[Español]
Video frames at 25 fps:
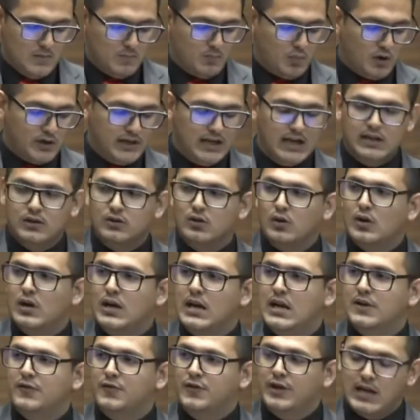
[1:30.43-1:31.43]
poniendo
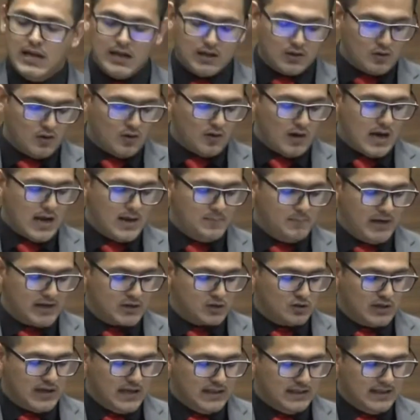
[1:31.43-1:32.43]
en riesgo al
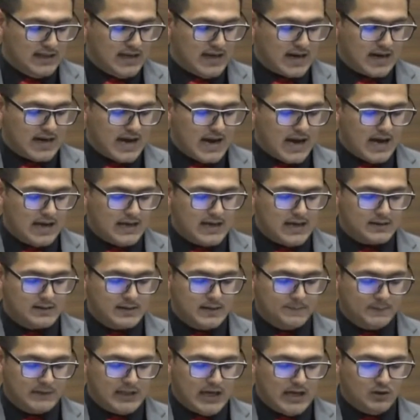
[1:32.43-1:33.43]
personal de la caja y
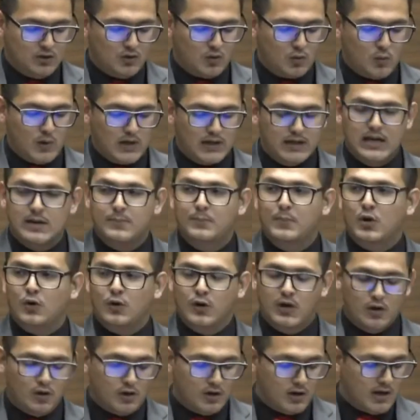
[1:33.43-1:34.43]
aceptando cualquier
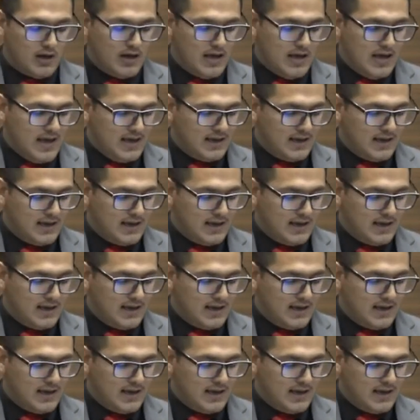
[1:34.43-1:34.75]
proveedor